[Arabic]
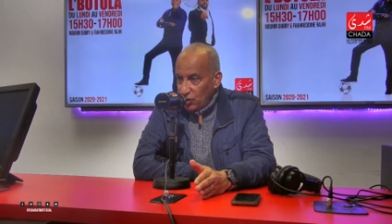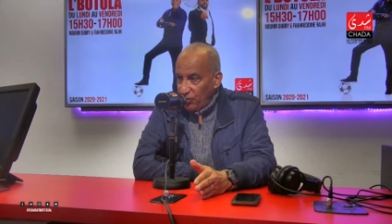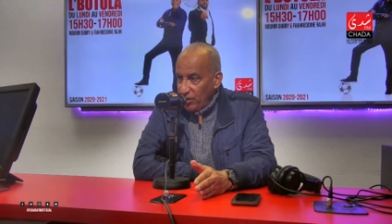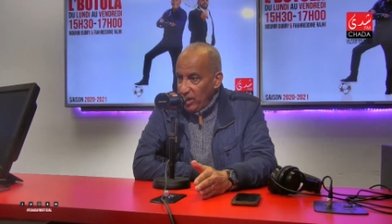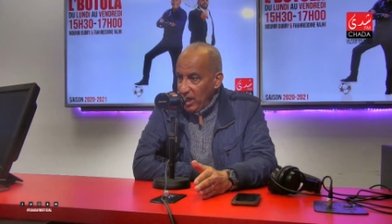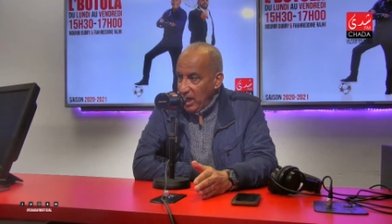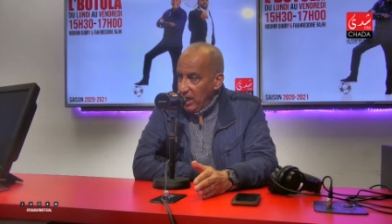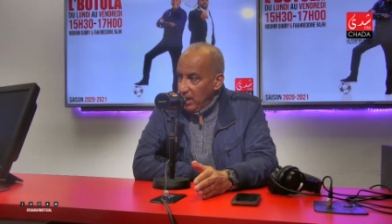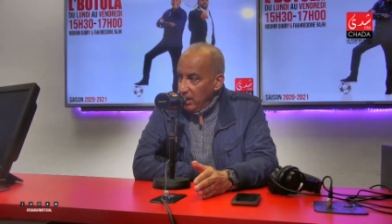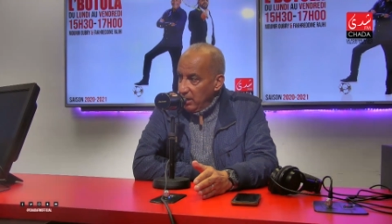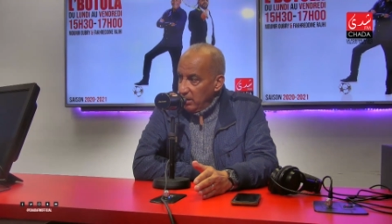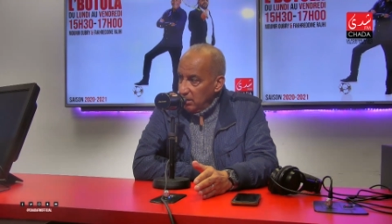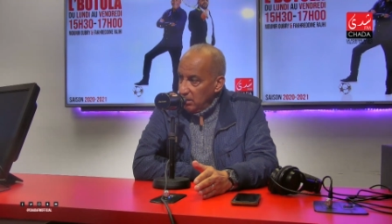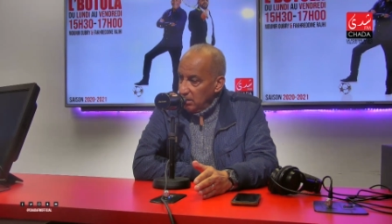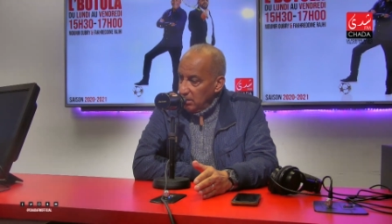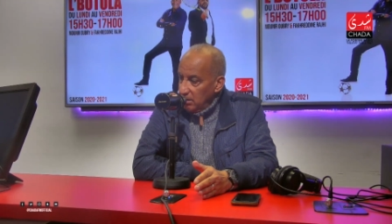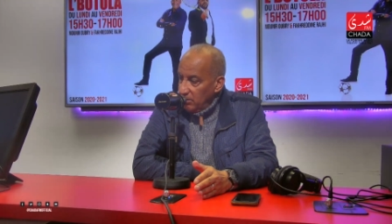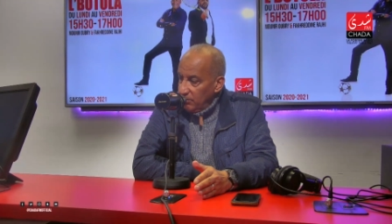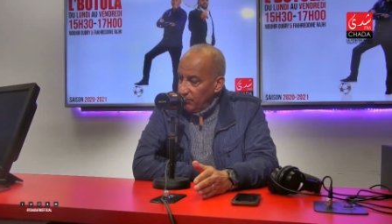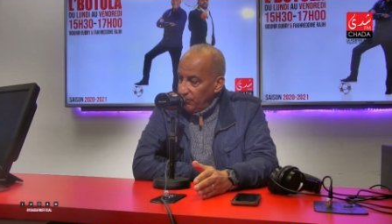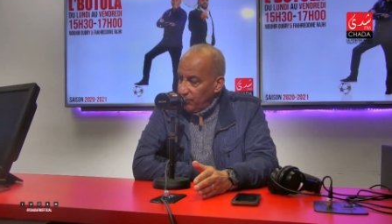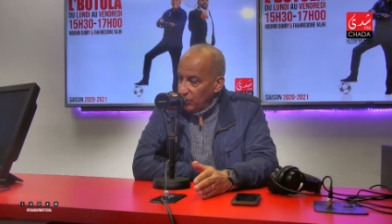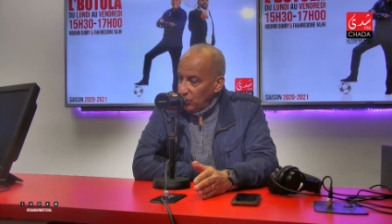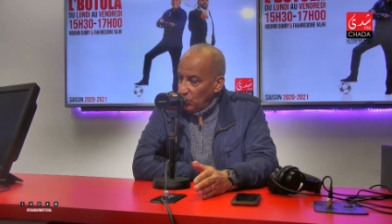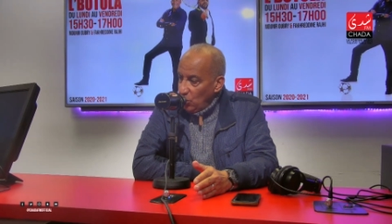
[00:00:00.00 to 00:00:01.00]
شفناه
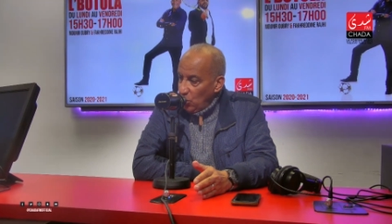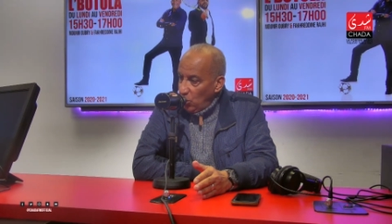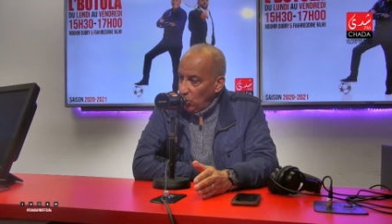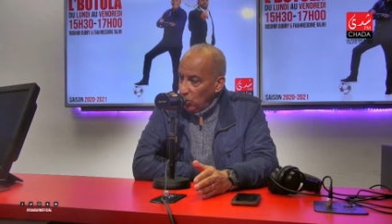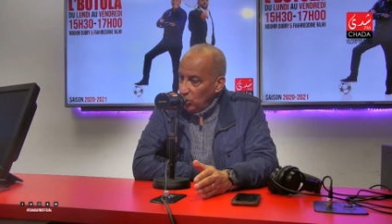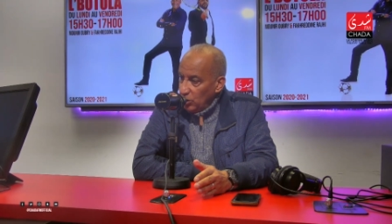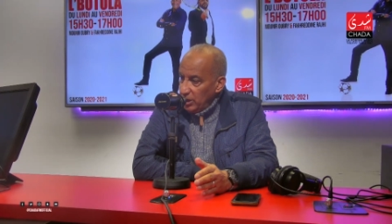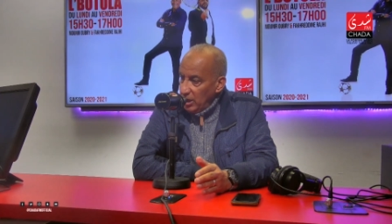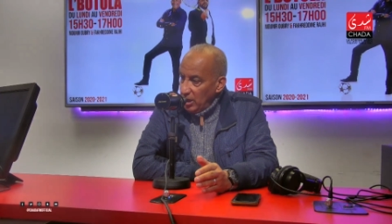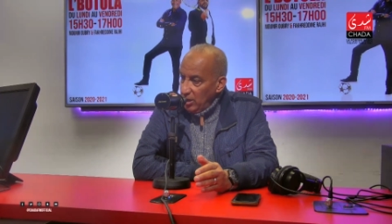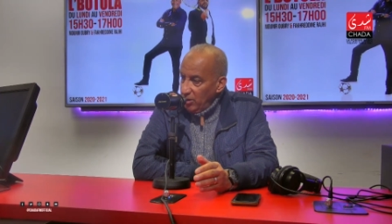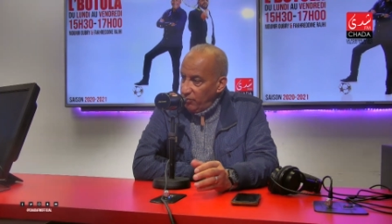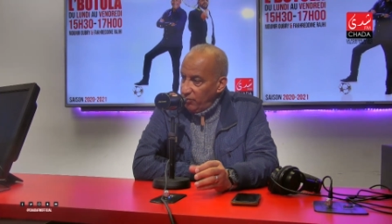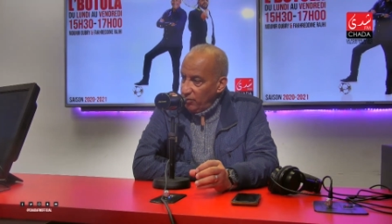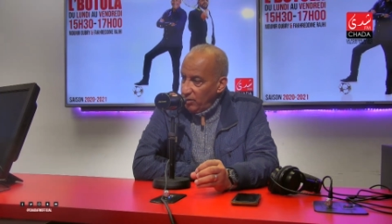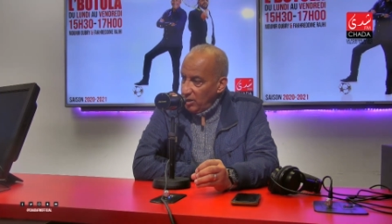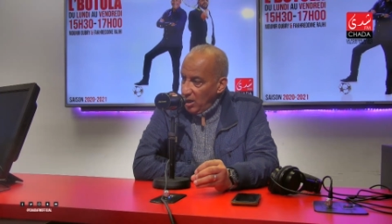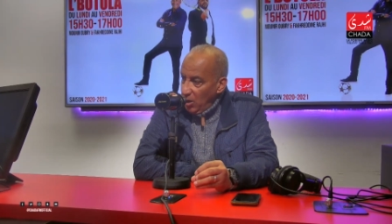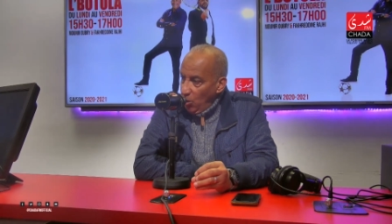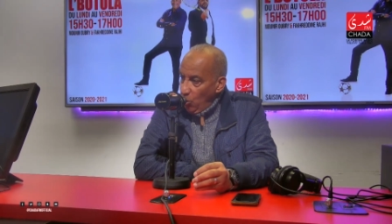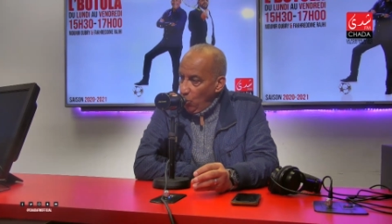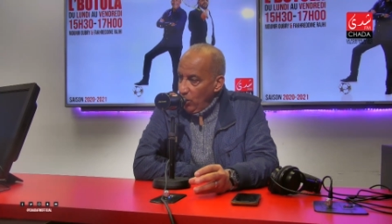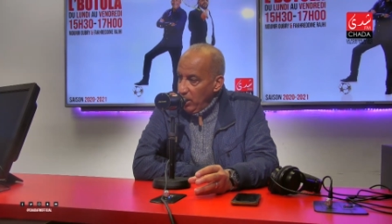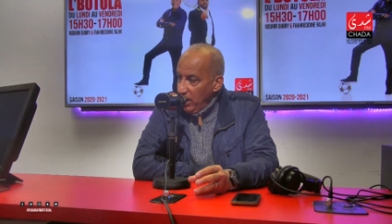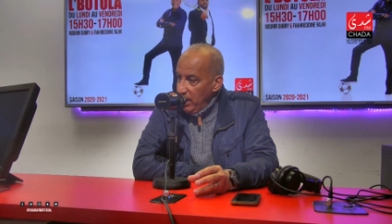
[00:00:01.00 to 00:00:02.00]
في الدخول ديالو
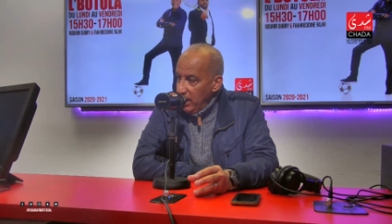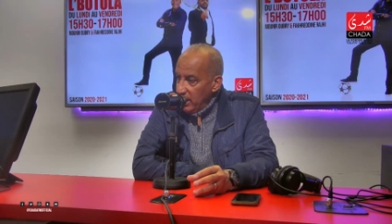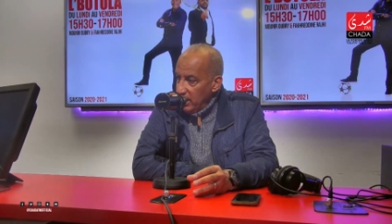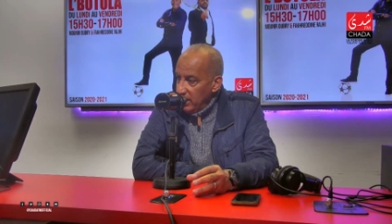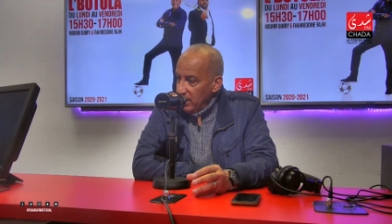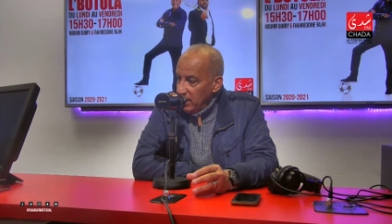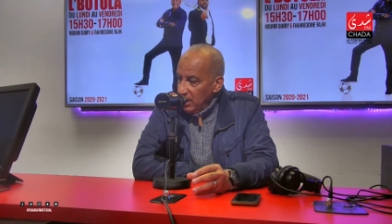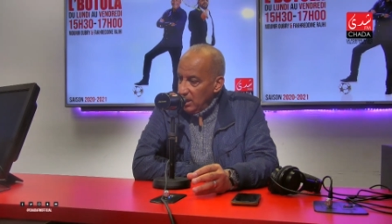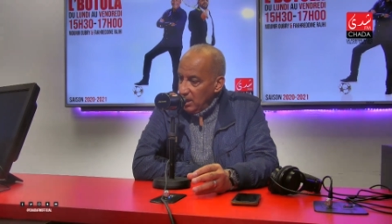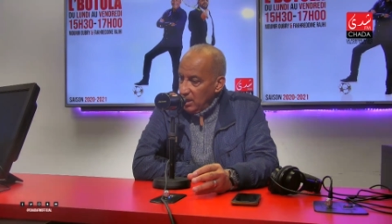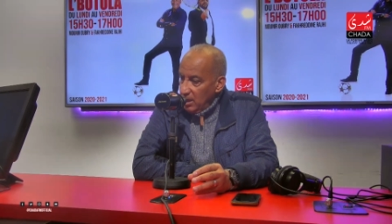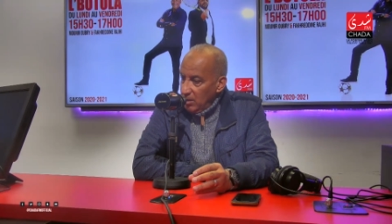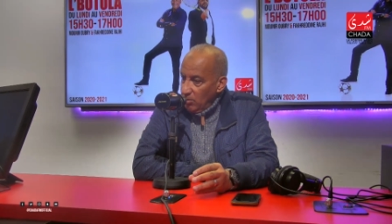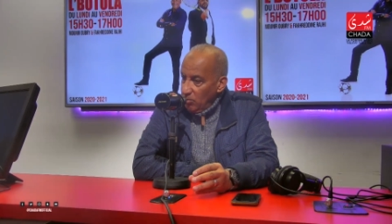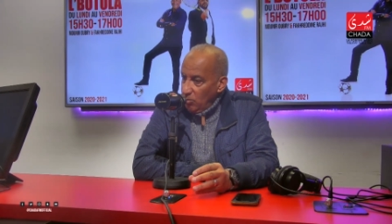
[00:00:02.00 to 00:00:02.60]
في اول